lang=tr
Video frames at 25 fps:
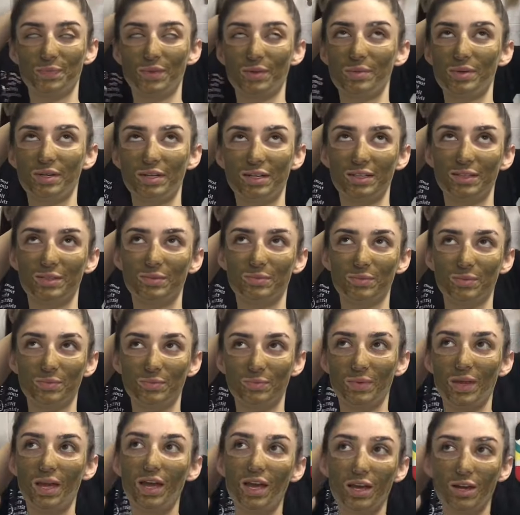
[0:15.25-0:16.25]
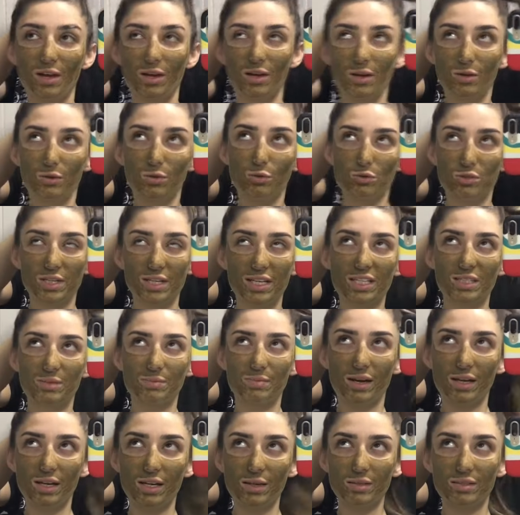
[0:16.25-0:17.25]
Bakalım. Yüksek
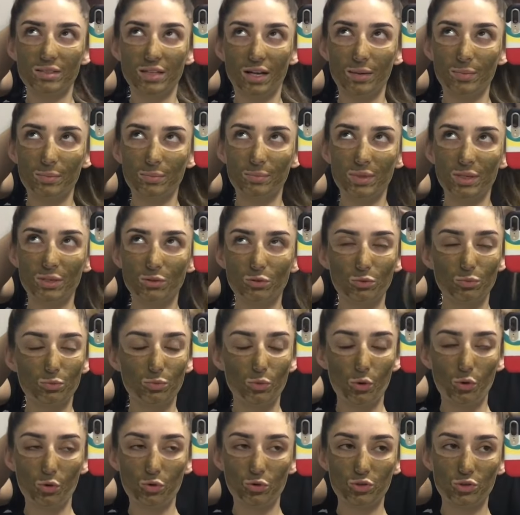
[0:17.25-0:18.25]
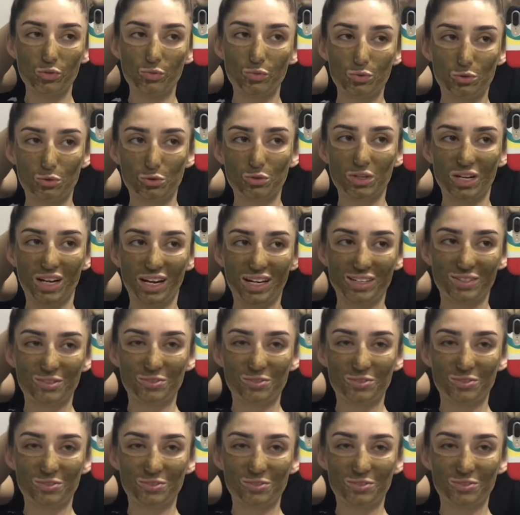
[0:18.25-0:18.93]
ihtimalle tam bir gün boyunca bu sürer